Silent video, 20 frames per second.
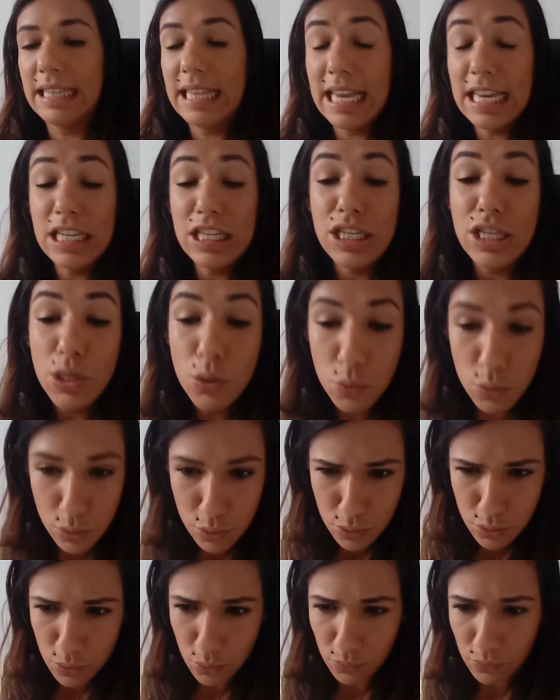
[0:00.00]

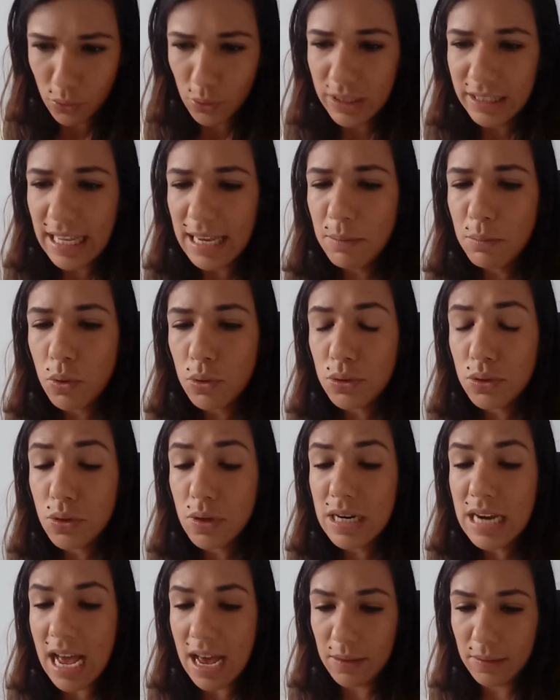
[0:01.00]
Denilson, votei em
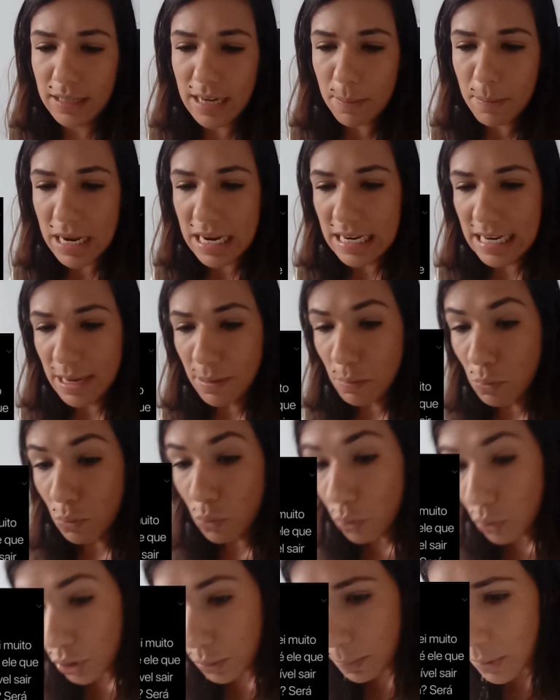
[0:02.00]
Bolsonaro, trabalhei
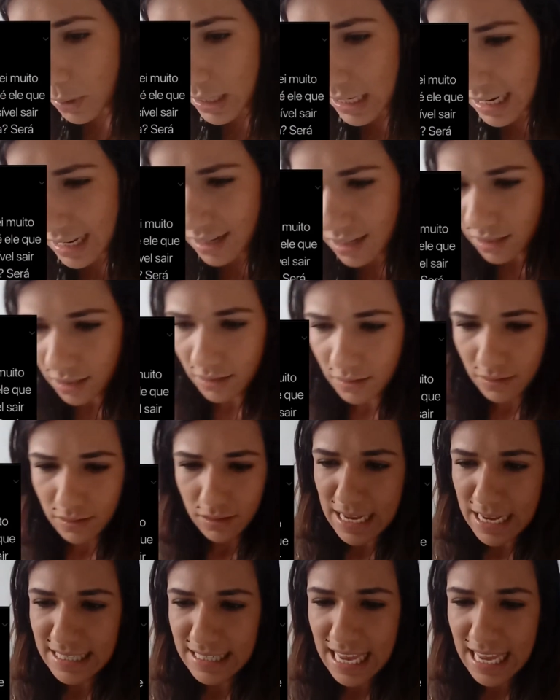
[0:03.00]
muito por ele,
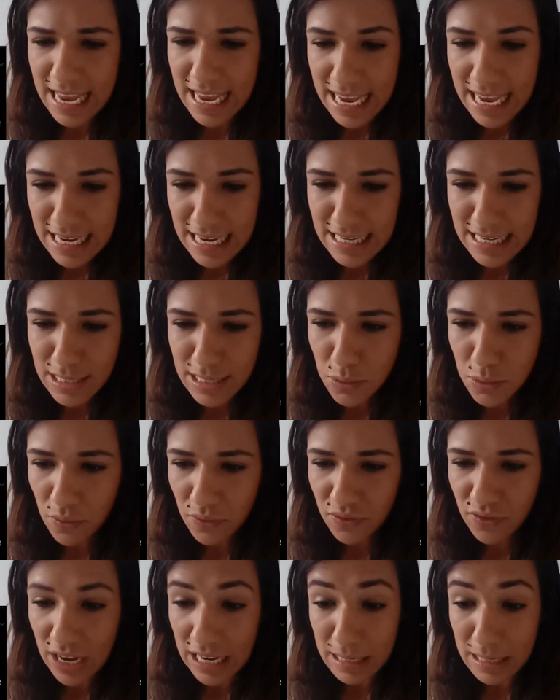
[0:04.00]
mas é ele que
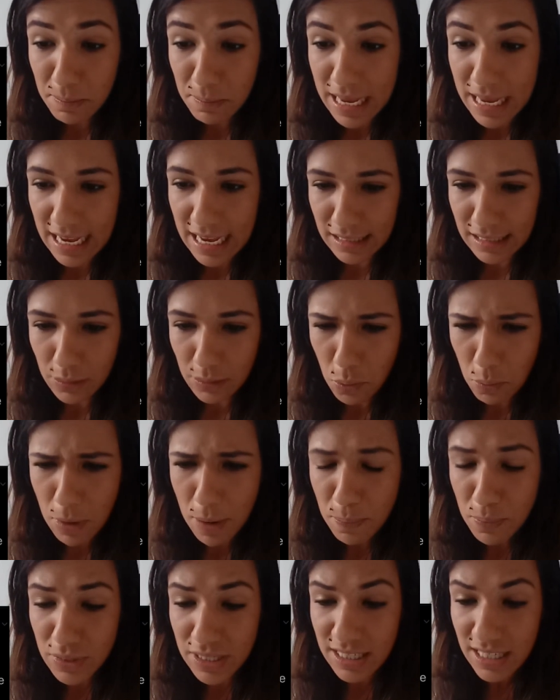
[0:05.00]
só fala merda. Como
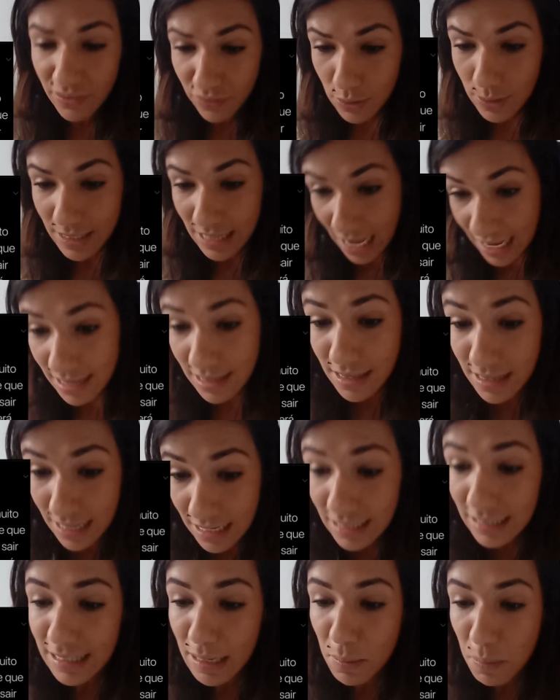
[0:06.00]
é possível sair
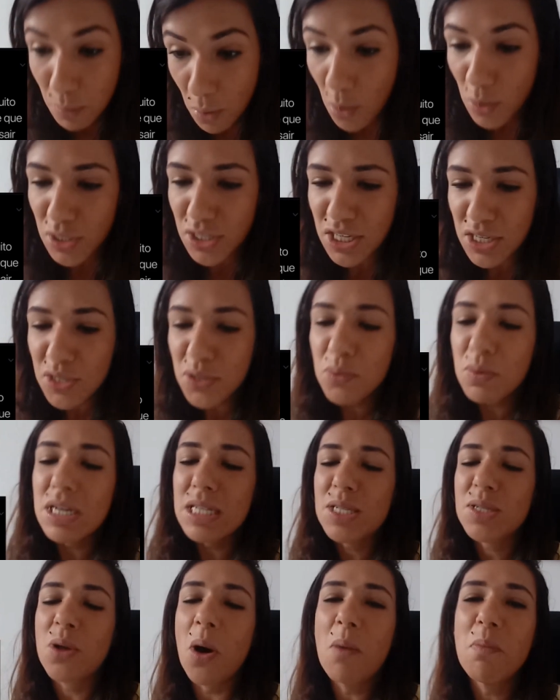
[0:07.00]
tanta bosta de
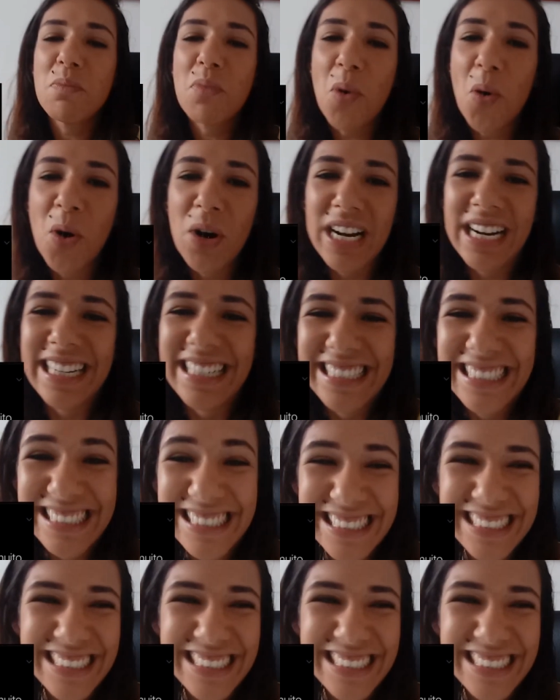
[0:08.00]
uma só boca?